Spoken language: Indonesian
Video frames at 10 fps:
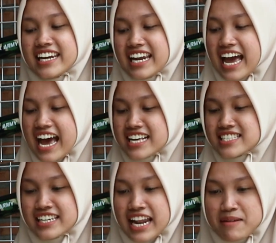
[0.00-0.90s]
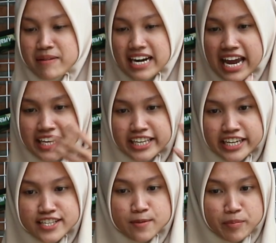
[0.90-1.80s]
Nah, senapan angin
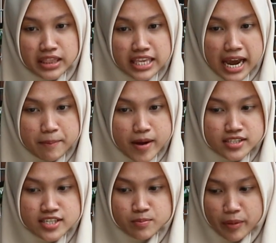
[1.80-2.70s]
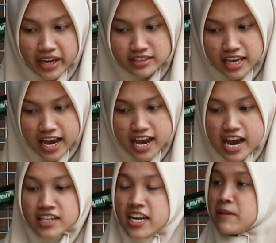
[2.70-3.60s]
ini seperti apa sih speknya
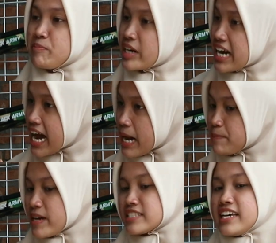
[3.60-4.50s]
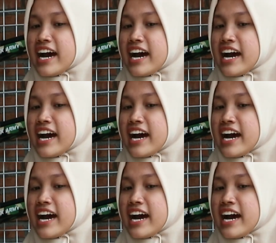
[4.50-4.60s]
dan berapa sih